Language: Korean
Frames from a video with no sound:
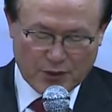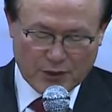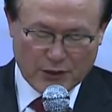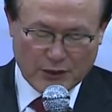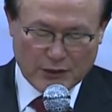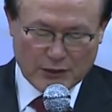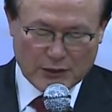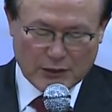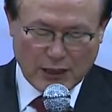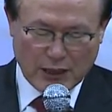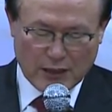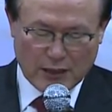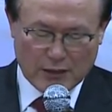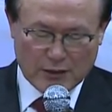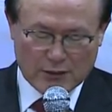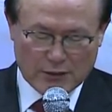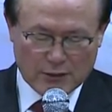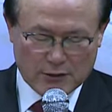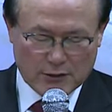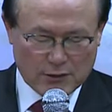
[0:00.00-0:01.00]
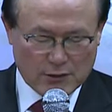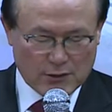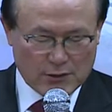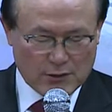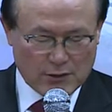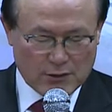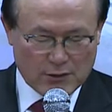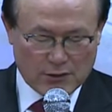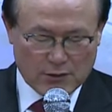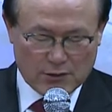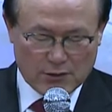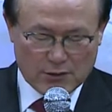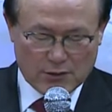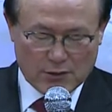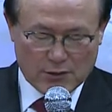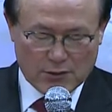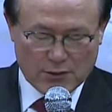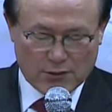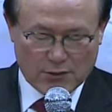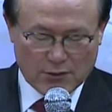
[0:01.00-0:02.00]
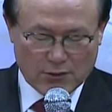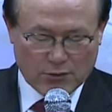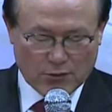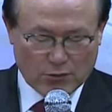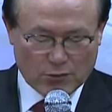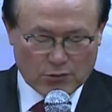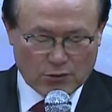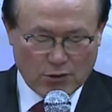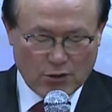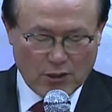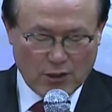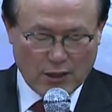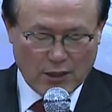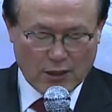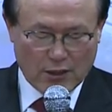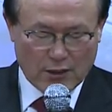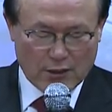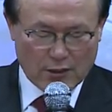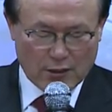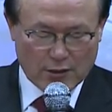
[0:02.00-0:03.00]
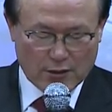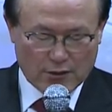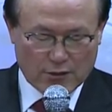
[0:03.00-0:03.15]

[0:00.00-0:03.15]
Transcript: 그 나라는 오늘날